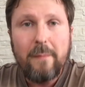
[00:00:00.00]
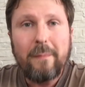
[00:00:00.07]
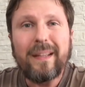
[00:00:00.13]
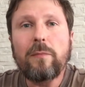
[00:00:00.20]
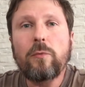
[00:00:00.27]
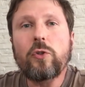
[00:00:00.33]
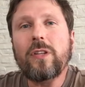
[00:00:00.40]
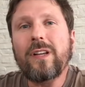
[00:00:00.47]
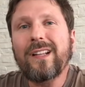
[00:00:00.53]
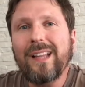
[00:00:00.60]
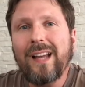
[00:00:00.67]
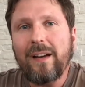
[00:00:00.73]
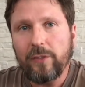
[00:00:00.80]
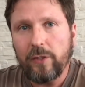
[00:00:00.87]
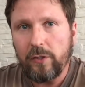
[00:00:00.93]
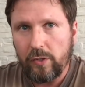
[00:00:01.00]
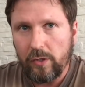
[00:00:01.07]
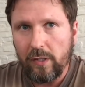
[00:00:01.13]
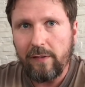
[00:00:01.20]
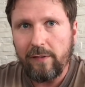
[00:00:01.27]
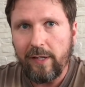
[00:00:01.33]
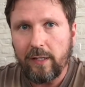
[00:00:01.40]
Потому что главный
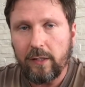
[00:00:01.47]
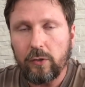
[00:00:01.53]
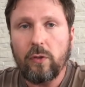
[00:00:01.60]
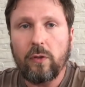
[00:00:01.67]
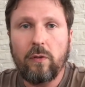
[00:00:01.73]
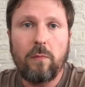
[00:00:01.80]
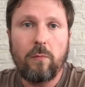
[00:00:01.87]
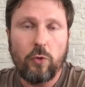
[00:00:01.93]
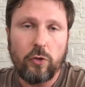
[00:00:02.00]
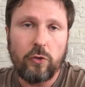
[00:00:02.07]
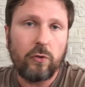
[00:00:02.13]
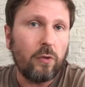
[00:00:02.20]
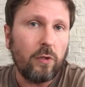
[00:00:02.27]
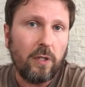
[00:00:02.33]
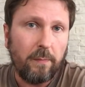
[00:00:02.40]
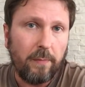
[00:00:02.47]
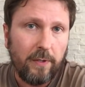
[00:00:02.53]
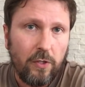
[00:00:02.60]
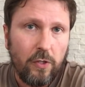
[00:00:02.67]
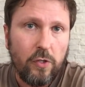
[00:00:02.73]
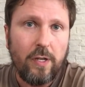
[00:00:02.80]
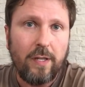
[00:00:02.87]
человек, которого может только
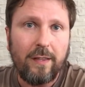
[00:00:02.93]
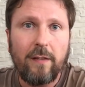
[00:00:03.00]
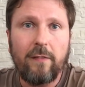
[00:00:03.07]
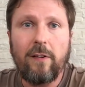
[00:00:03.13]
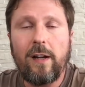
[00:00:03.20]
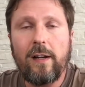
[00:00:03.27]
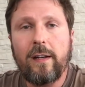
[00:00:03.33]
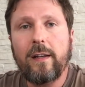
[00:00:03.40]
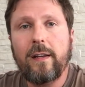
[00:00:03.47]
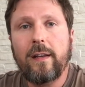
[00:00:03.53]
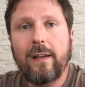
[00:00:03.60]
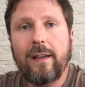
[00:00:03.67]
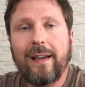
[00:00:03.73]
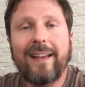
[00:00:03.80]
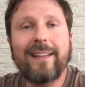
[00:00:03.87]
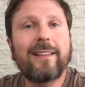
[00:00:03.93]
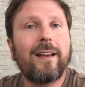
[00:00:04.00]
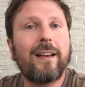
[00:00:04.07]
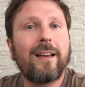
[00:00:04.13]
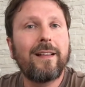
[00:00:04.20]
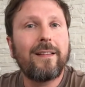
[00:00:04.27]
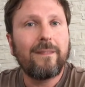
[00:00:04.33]
поддержать Навальный,
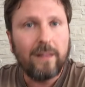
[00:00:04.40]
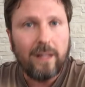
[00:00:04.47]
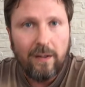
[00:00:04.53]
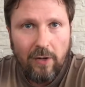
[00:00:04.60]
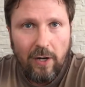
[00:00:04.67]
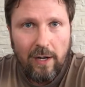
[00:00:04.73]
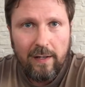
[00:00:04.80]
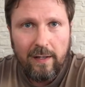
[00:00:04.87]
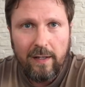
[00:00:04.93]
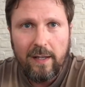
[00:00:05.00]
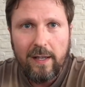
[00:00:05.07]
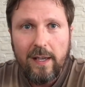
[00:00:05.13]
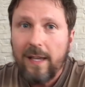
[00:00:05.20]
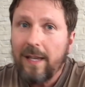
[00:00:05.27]
это Навальный.